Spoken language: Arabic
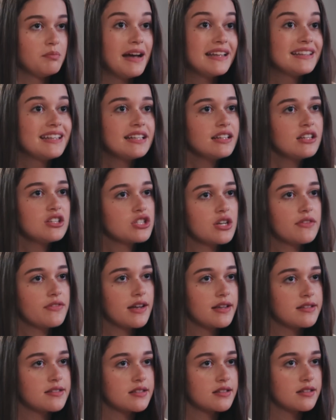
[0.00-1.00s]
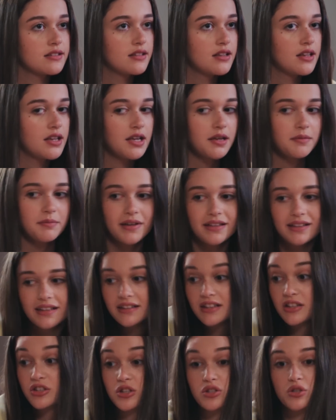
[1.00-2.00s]
ما قدرتش يا فايزة ما
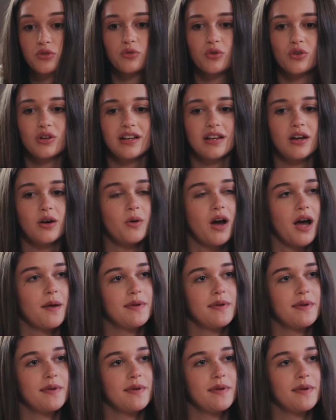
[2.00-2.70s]
قدرتش أشوف كل اللي هو